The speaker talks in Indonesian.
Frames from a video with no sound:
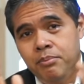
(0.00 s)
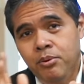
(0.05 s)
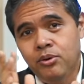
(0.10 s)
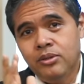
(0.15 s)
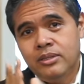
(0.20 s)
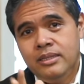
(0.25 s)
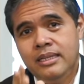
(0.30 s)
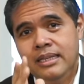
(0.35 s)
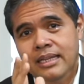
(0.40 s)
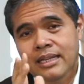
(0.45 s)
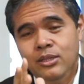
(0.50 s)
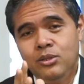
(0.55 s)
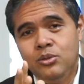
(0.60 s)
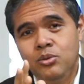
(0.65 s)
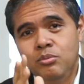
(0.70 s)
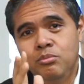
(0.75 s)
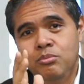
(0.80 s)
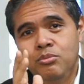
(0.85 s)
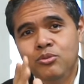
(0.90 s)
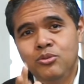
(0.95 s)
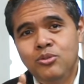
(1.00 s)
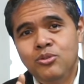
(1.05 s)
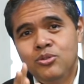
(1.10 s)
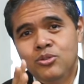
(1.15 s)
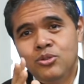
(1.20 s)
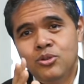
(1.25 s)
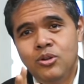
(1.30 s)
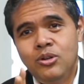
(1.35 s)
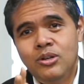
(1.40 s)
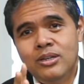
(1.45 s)
bukti itu
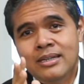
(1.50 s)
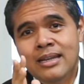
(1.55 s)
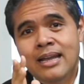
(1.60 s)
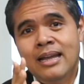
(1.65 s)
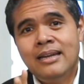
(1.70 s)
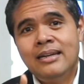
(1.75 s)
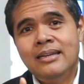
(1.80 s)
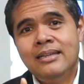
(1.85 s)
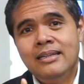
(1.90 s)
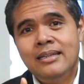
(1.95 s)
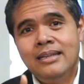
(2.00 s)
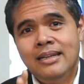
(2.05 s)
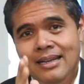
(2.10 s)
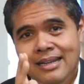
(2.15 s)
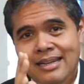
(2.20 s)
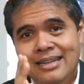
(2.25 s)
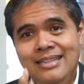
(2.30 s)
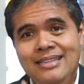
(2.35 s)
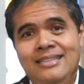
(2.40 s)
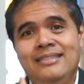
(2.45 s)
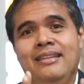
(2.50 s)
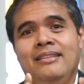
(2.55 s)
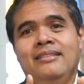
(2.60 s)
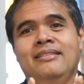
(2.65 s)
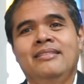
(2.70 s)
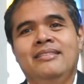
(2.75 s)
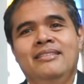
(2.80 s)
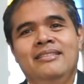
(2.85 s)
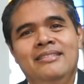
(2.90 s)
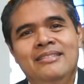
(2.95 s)
muncul dari
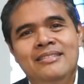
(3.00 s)
riset.